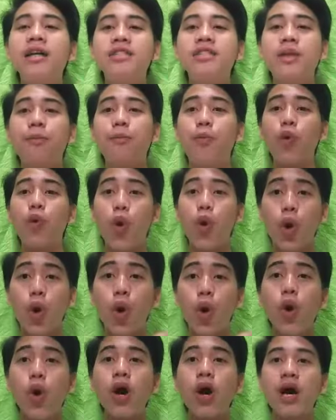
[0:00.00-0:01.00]
ng
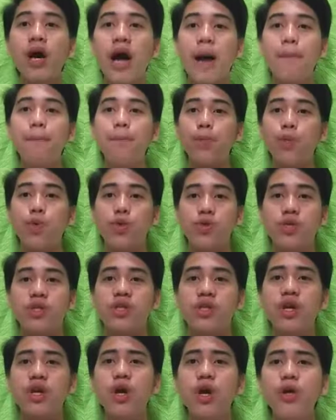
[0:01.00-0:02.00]
buong
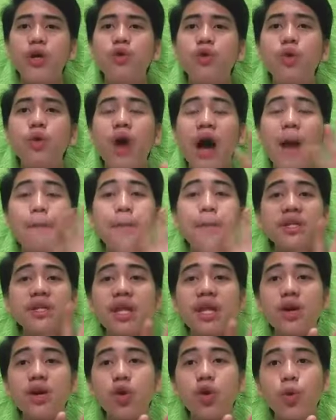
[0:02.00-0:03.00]
campus yung apat
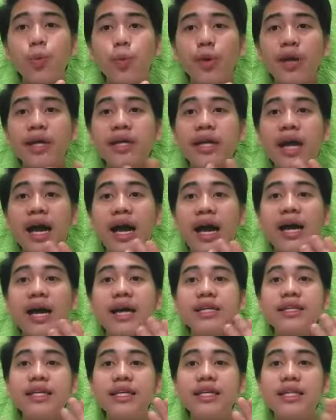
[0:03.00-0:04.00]
na grupo ay
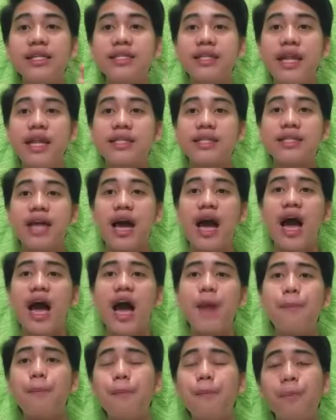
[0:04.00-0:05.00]
nahati din sila sa
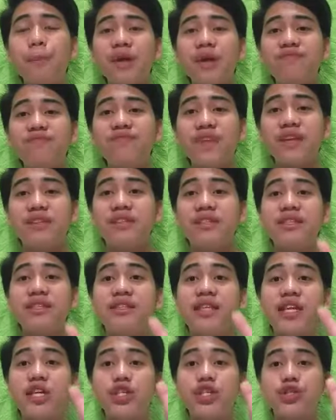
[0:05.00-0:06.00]
apat na
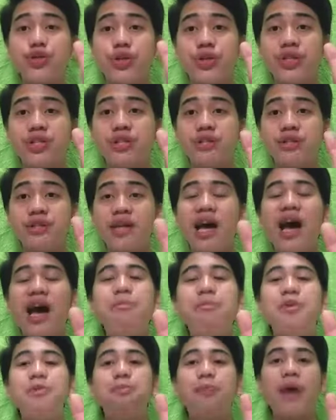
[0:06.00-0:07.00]
destinasyon sa
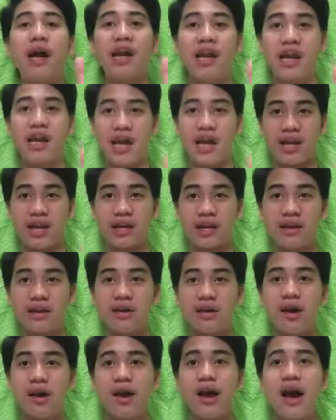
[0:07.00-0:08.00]
aming paralan.
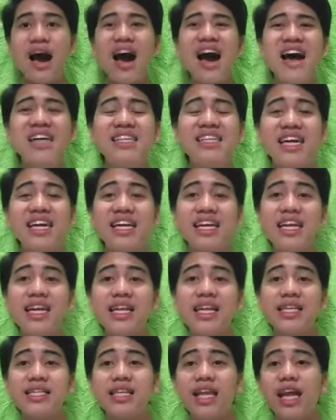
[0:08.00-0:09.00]

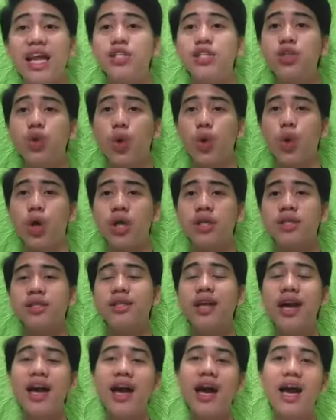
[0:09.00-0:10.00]
Naglinis sila doon
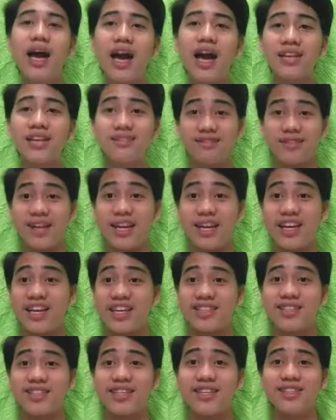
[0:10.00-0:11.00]
at
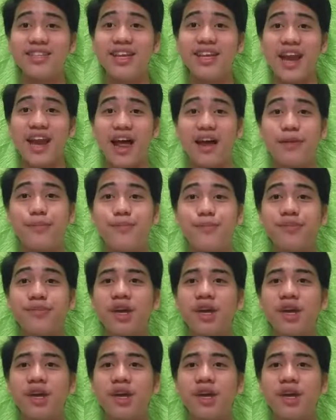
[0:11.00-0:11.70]
nalinis din nila.